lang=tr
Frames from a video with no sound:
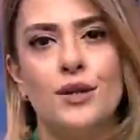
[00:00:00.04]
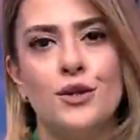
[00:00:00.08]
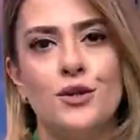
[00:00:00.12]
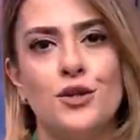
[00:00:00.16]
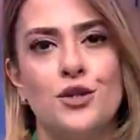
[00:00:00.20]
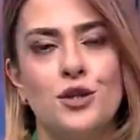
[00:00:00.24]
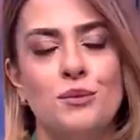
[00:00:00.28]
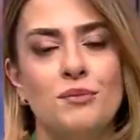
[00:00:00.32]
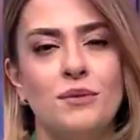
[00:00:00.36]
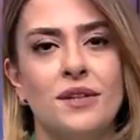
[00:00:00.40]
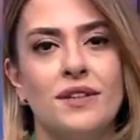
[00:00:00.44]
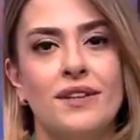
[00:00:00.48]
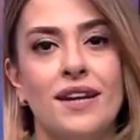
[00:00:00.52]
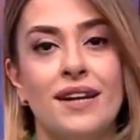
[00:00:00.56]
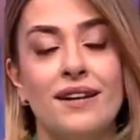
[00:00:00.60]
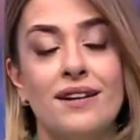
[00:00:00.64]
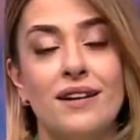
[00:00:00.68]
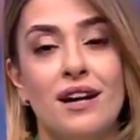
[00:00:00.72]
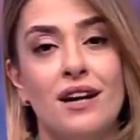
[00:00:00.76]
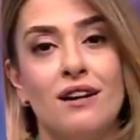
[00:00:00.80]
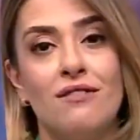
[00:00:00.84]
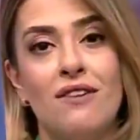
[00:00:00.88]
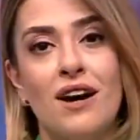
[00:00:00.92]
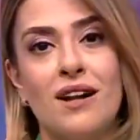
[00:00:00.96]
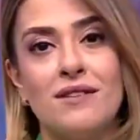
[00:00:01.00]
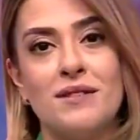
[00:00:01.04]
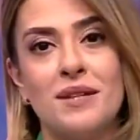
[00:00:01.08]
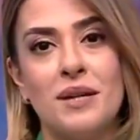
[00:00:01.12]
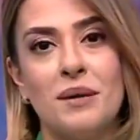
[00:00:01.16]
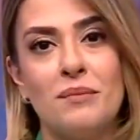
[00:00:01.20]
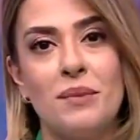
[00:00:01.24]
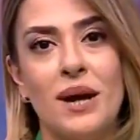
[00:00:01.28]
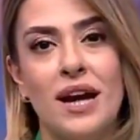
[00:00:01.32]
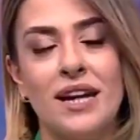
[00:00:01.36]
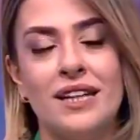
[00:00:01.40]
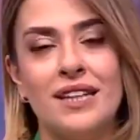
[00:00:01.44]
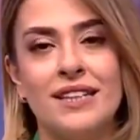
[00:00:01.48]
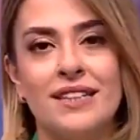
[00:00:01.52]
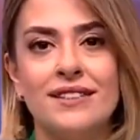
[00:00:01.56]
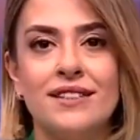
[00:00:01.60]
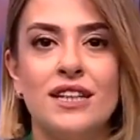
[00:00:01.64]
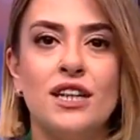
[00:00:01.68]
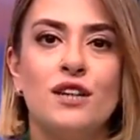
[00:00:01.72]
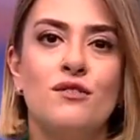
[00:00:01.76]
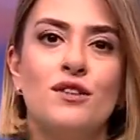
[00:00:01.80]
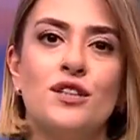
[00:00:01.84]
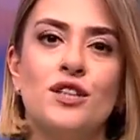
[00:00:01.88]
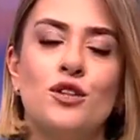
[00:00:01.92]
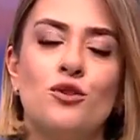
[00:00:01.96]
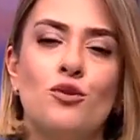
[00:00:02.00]
Şimdi de kahvaltı haberlerinde
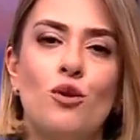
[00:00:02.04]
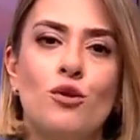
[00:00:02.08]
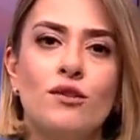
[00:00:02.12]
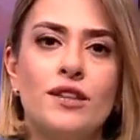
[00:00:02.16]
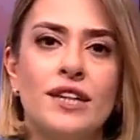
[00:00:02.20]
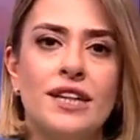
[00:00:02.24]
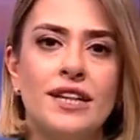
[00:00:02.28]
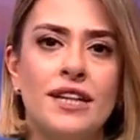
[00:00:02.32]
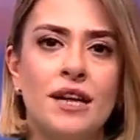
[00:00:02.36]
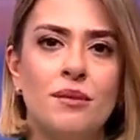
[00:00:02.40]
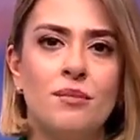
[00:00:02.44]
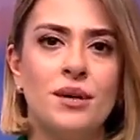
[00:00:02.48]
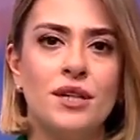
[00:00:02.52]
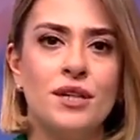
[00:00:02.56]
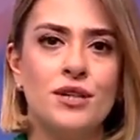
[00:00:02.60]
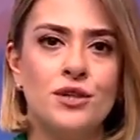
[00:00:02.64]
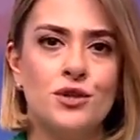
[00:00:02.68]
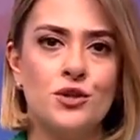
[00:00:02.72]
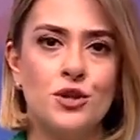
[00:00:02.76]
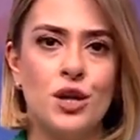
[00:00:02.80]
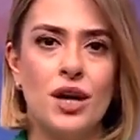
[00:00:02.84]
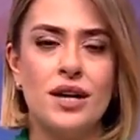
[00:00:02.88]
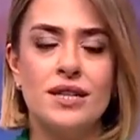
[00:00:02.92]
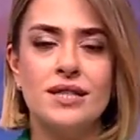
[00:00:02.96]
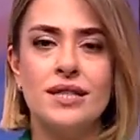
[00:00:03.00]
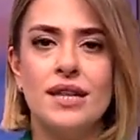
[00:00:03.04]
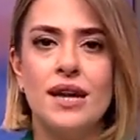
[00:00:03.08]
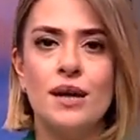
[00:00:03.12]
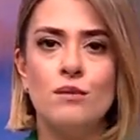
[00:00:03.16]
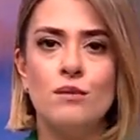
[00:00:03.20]
havanın notlarına bakacağız.